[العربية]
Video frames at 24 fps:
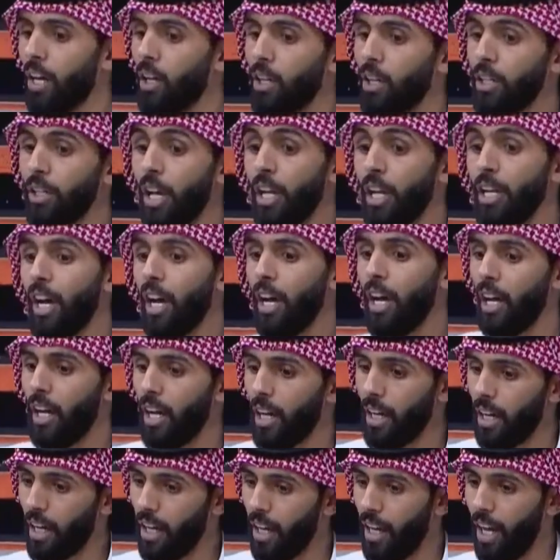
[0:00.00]
آه، الرشيق
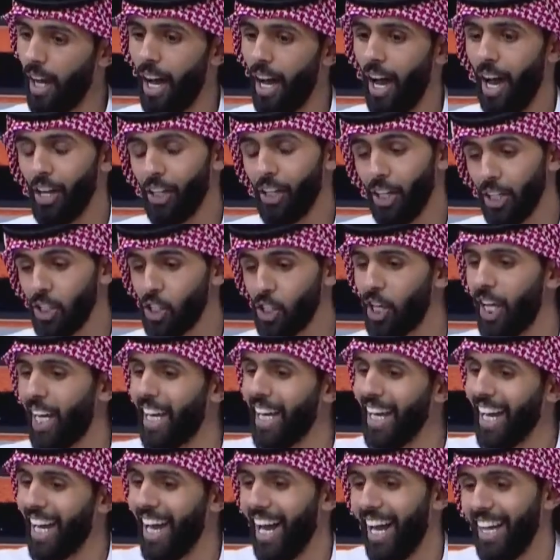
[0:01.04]
الرشيق زياد
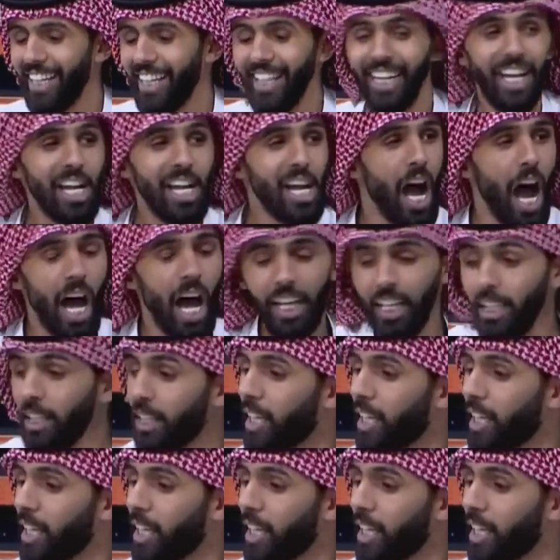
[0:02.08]
الرشيق اللي اللي